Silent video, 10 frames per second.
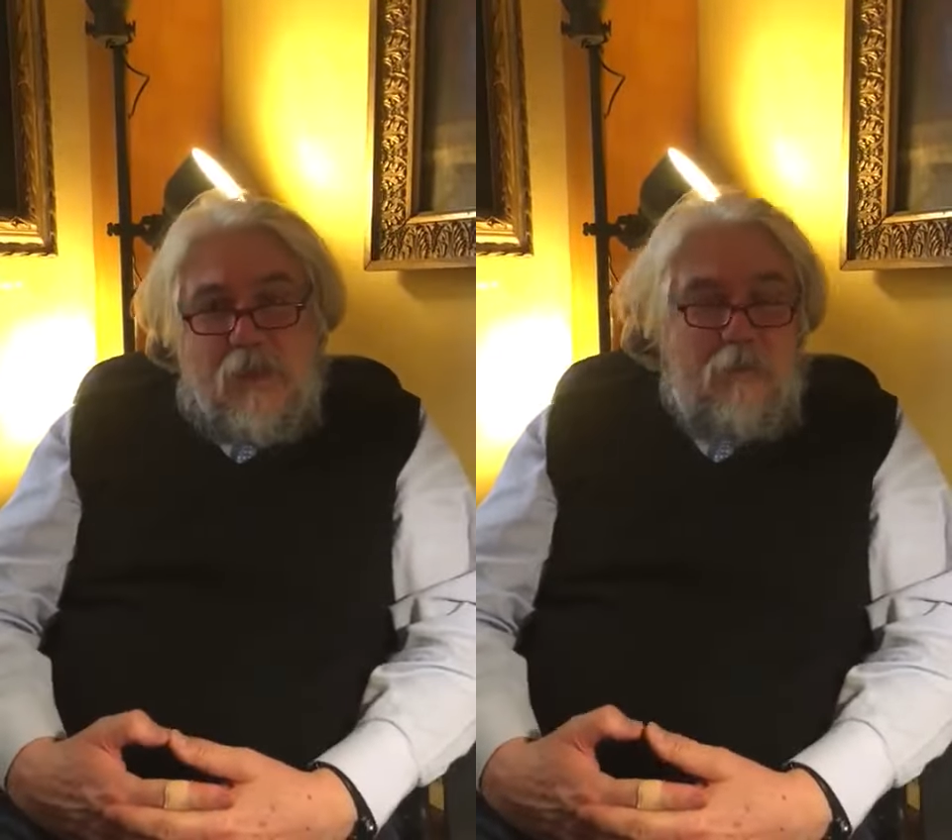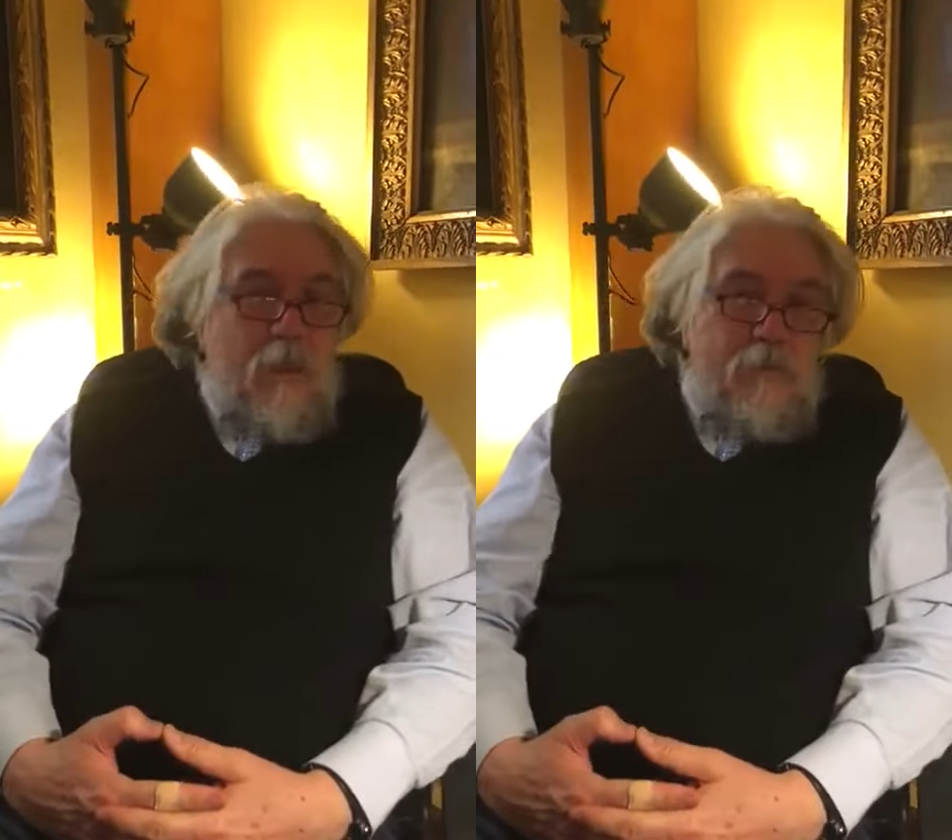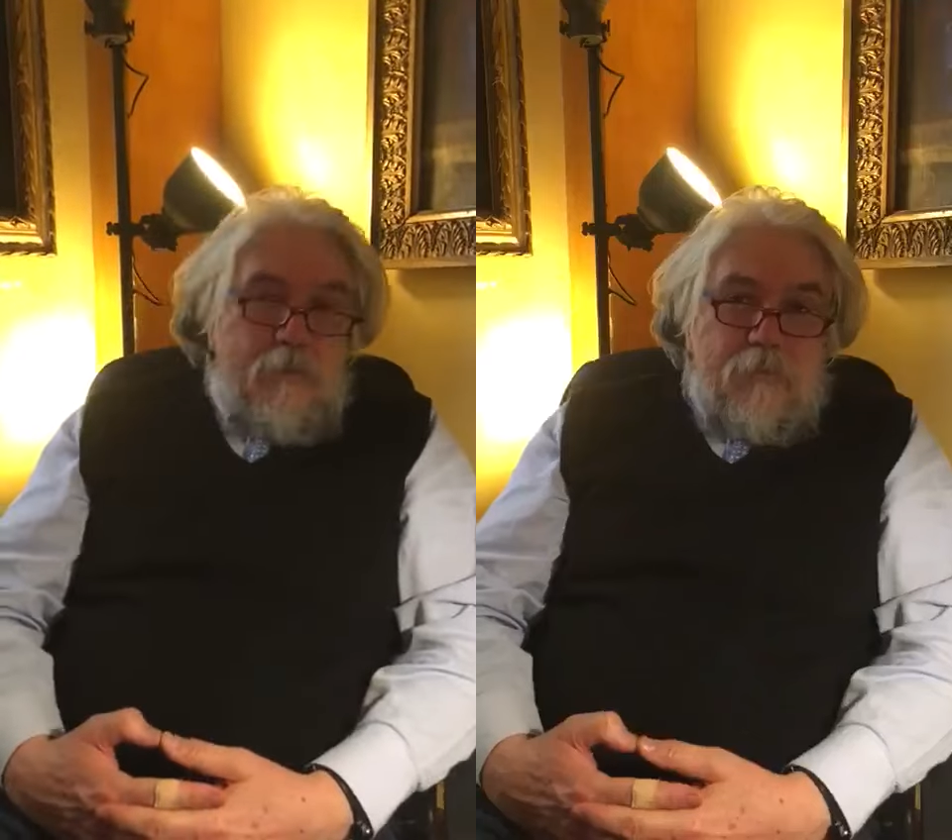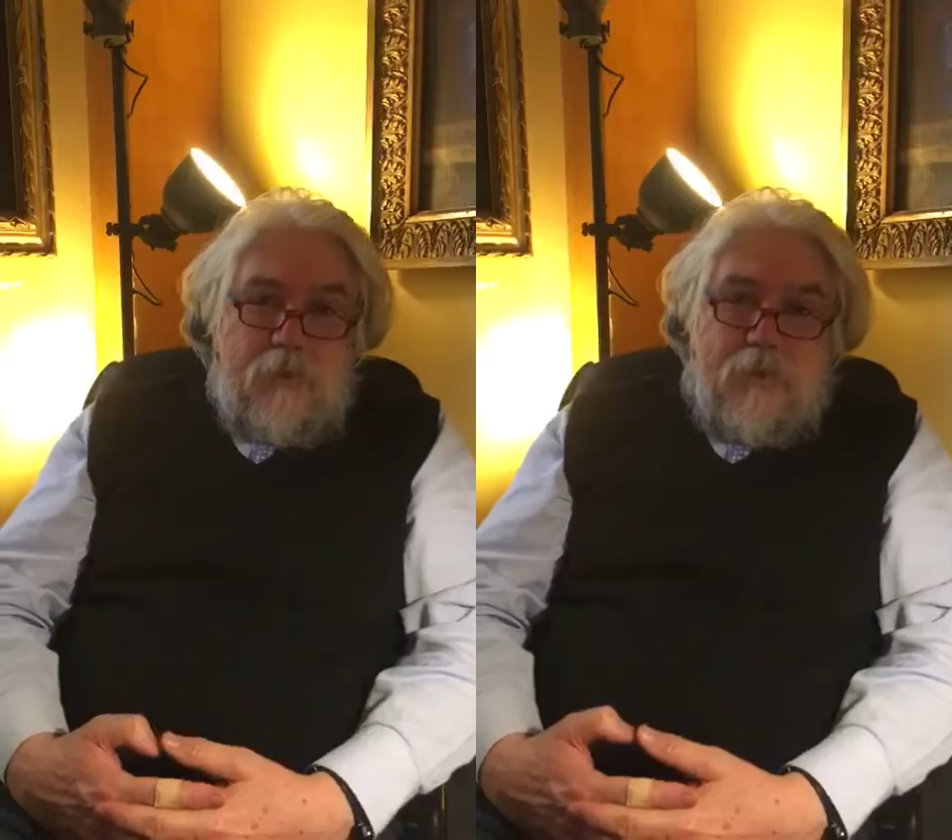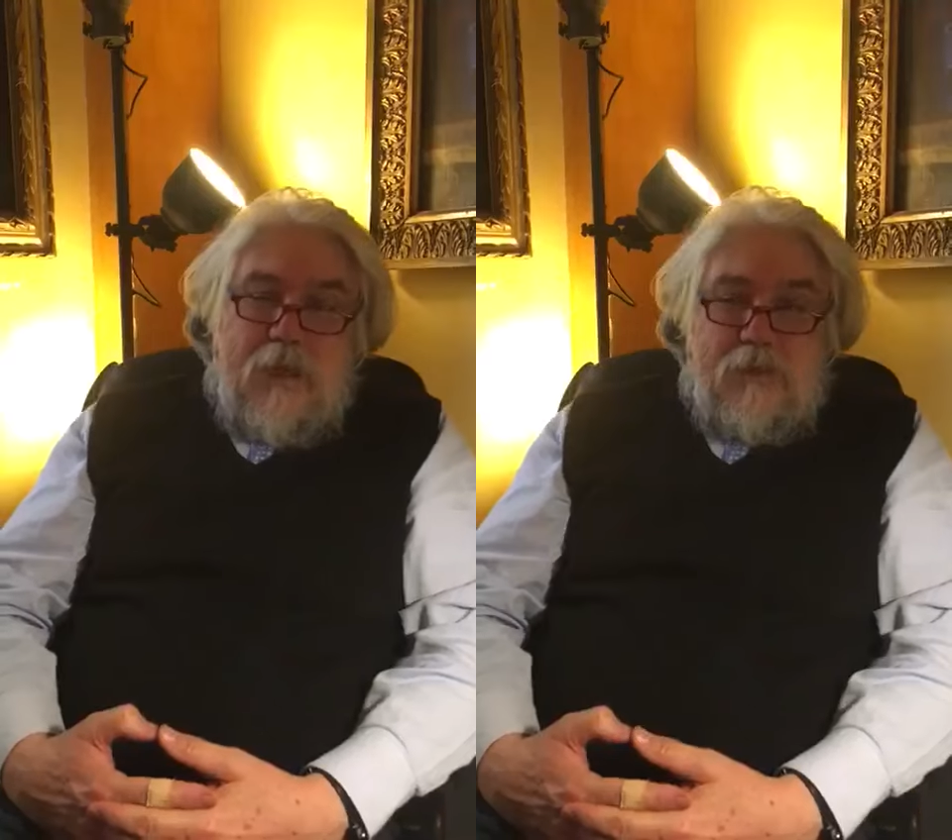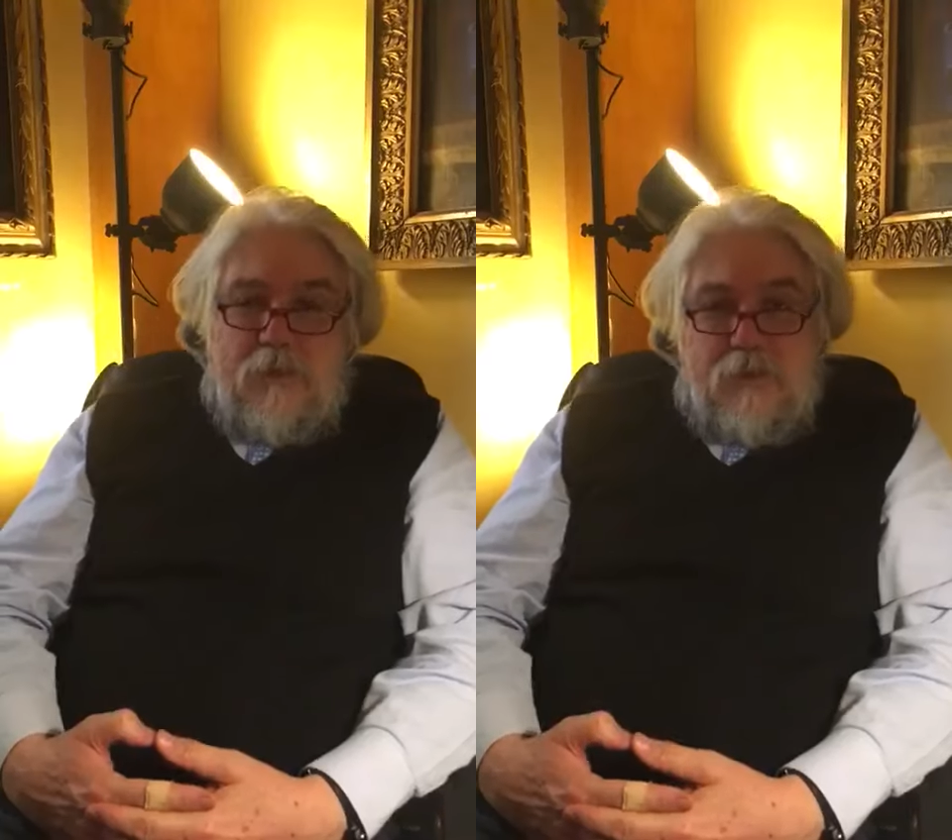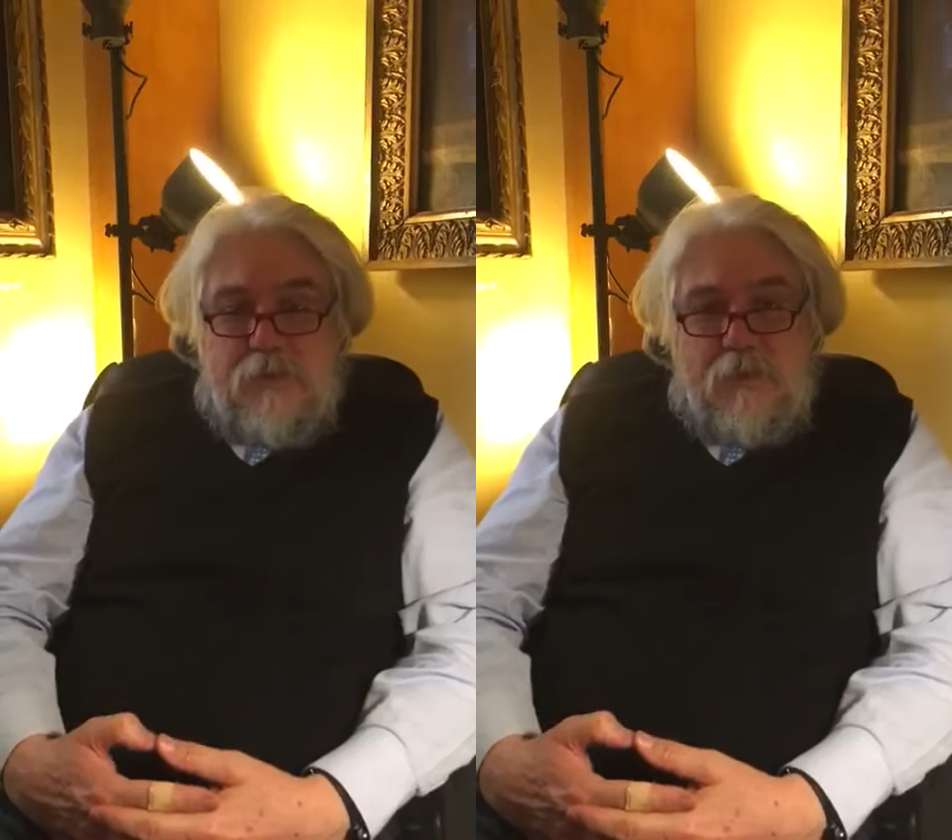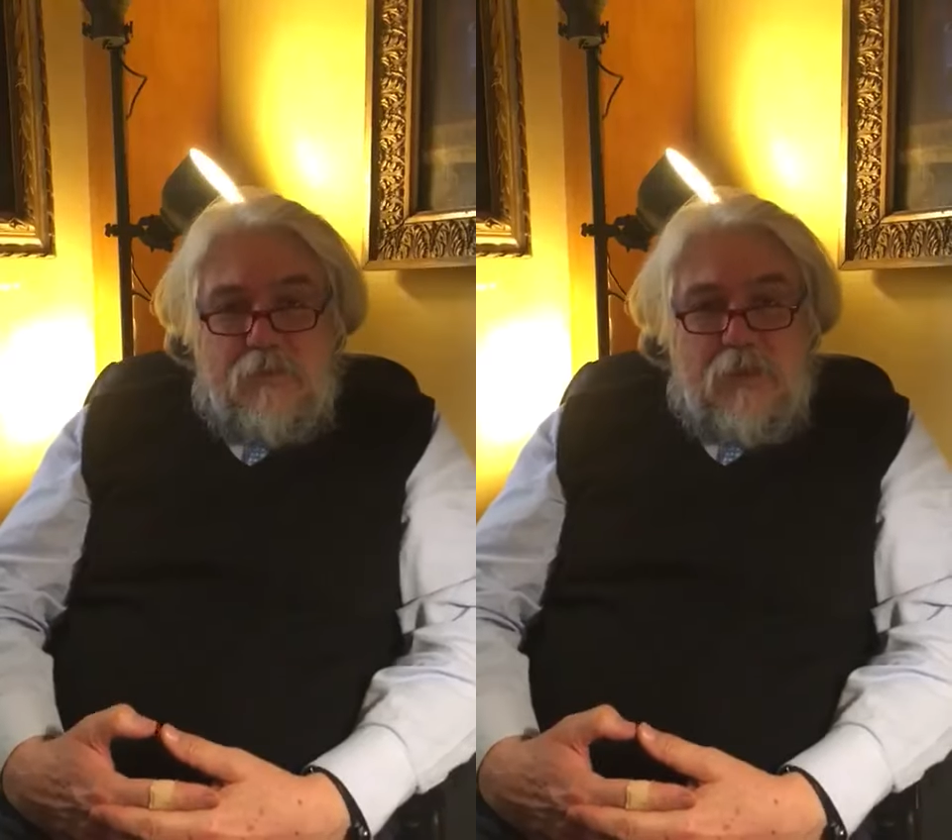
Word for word: abbiamo importato insieme